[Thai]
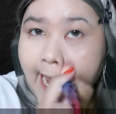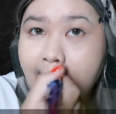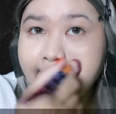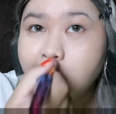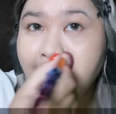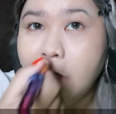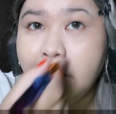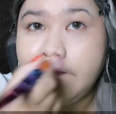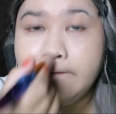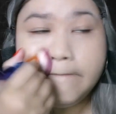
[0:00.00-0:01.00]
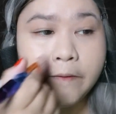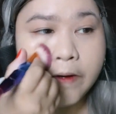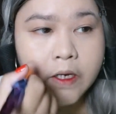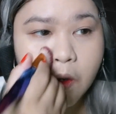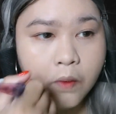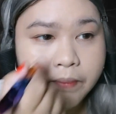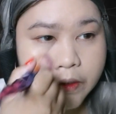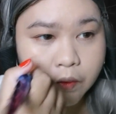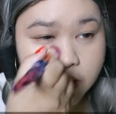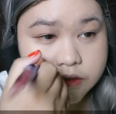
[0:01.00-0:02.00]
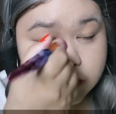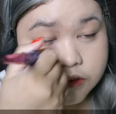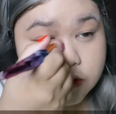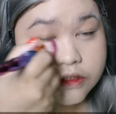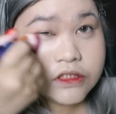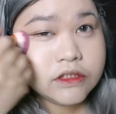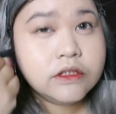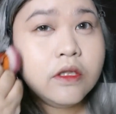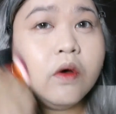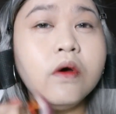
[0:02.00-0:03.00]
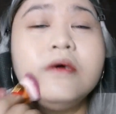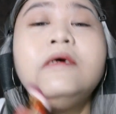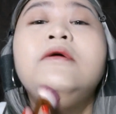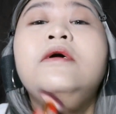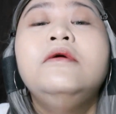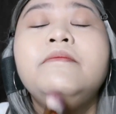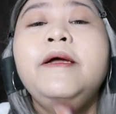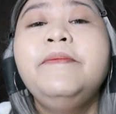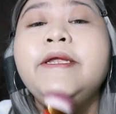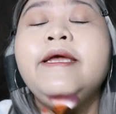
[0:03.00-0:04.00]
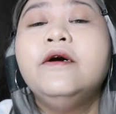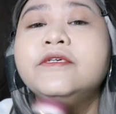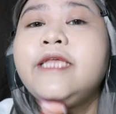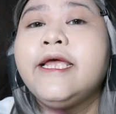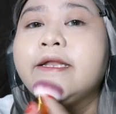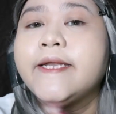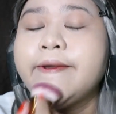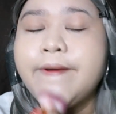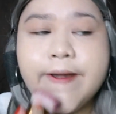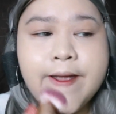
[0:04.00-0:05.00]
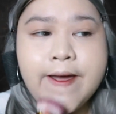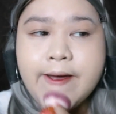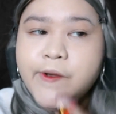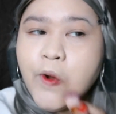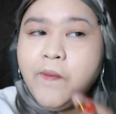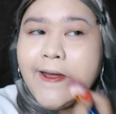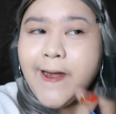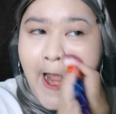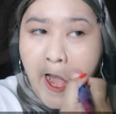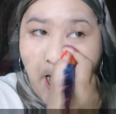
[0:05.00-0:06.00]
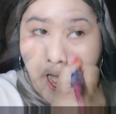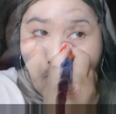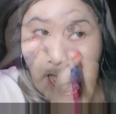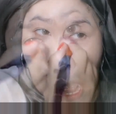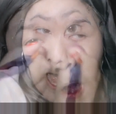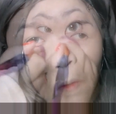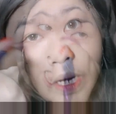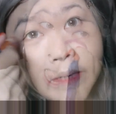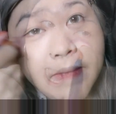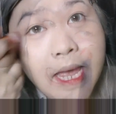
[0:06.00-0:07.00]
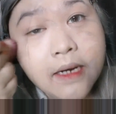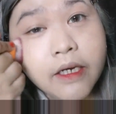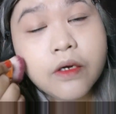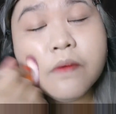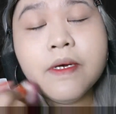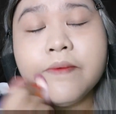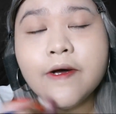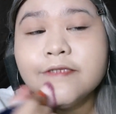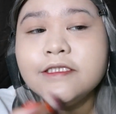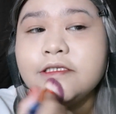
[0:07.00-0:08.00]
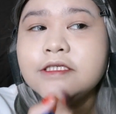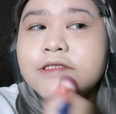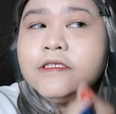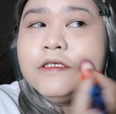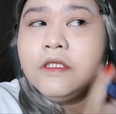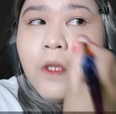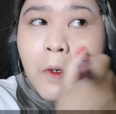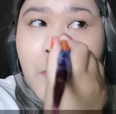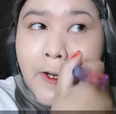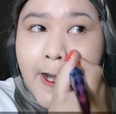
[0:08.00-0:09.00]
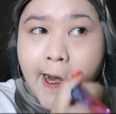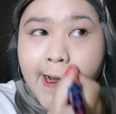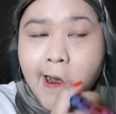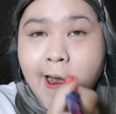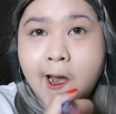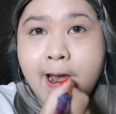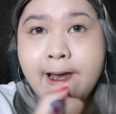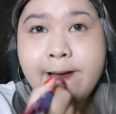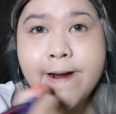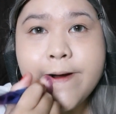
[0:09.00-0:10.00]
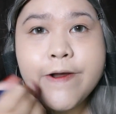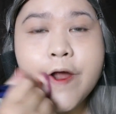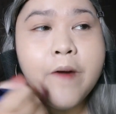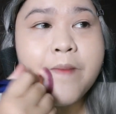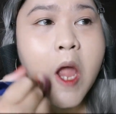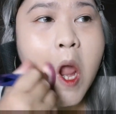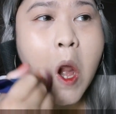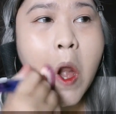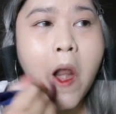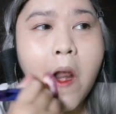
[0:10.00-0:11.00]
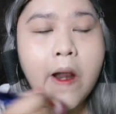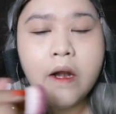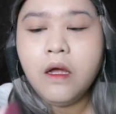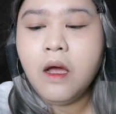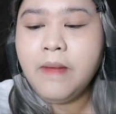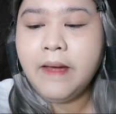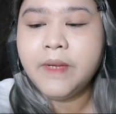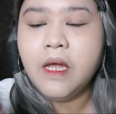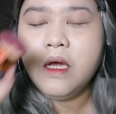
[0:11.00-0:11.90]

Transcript: ง่ายค่ะแบบว่าลงผิวแล้วจุดลงแป๊บเดียวเสร็จนะคะทั่วใบหน้าไวมากเลยเนาะแบบว่าจุดลงทั่วหน้าเลยคือชอบมากแล้วก็แบบ